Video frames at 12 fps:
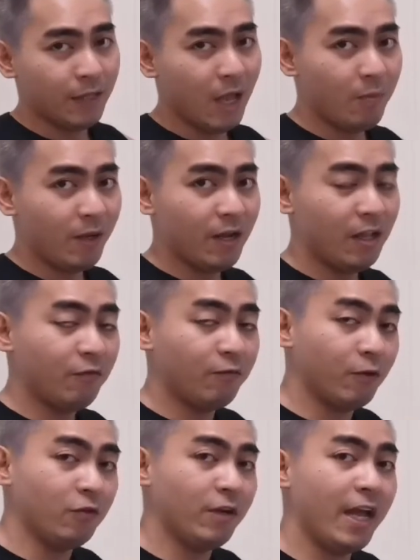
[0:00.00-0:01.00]
topic natin
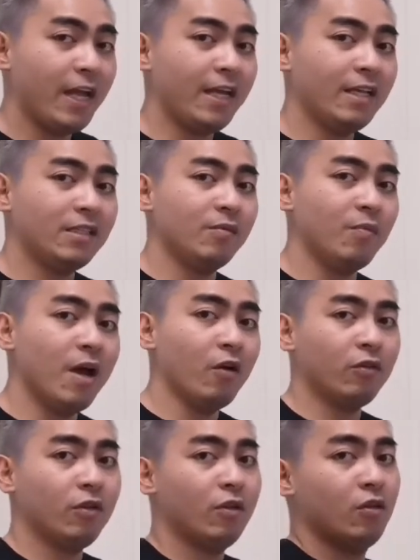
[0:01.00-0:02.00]
for today is
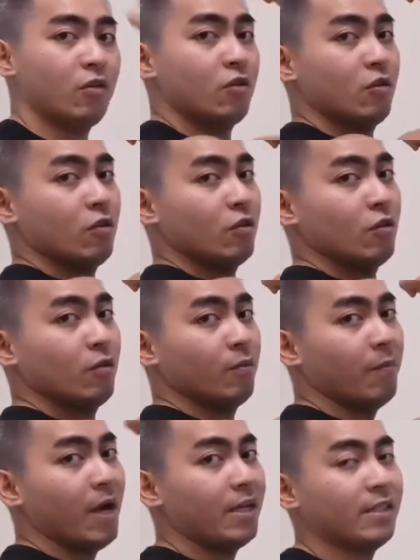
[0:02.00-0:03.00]
about
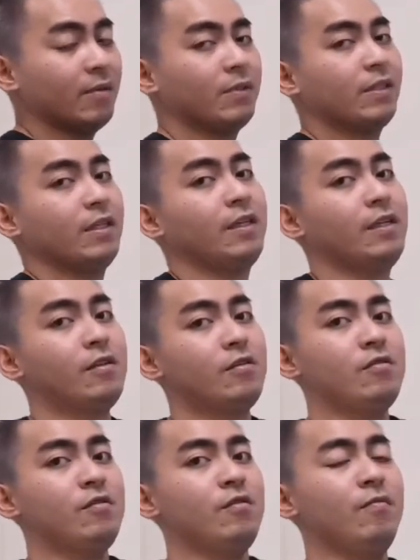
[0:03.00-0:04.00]
biceps.
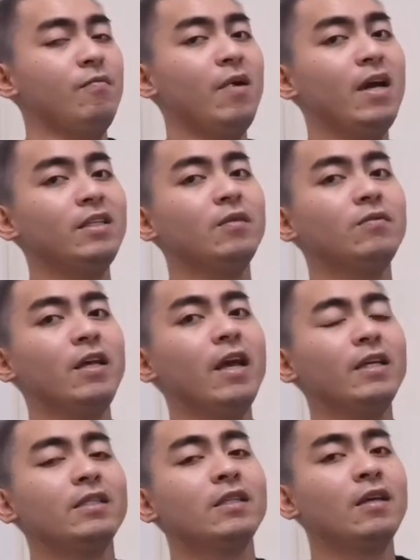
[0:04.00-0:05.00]
Biceps,
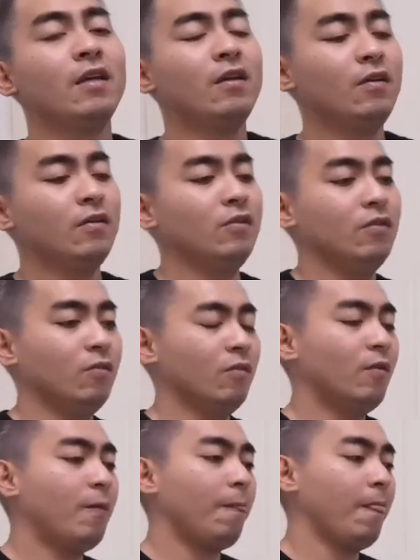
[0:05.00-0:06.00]
guys. So,
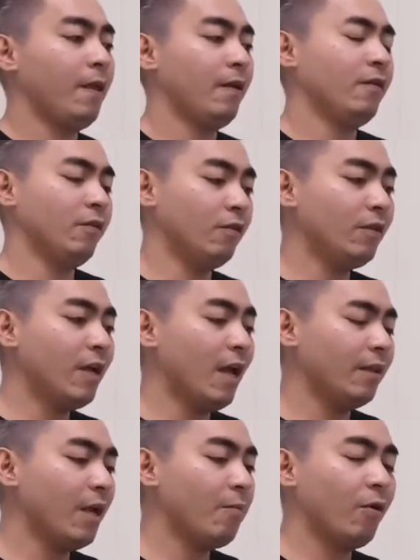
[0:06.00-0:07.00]
yun
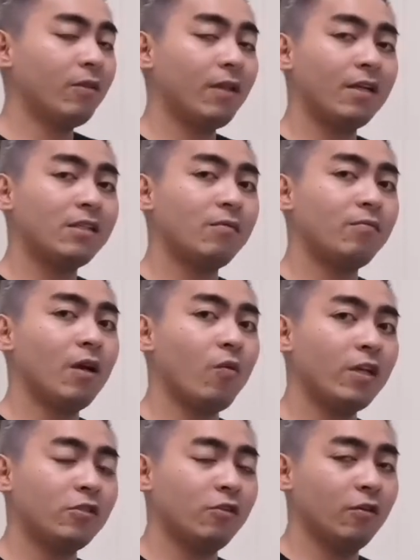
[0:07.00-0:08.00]
nga, dami akong na-receive na
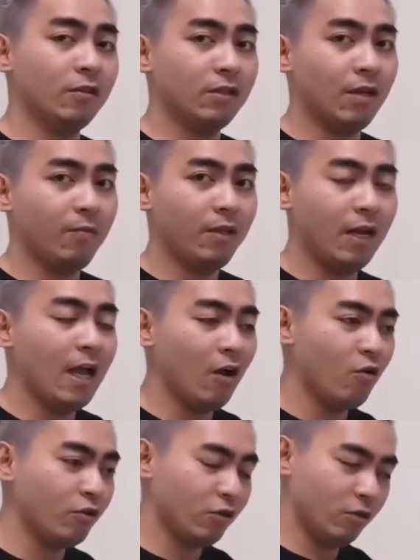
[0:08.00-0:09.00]
question. Sabi nila,
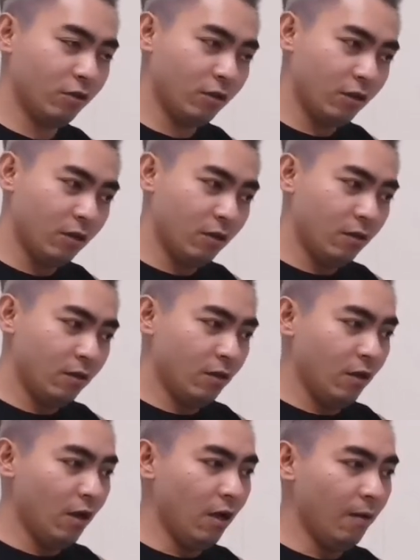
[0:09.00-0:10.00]
Coach,
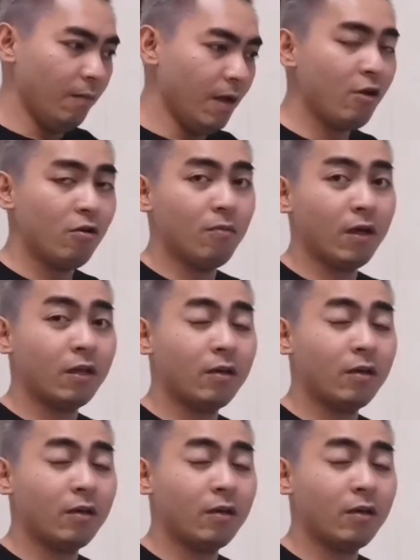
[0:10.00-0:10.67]
um, ayaw lumaki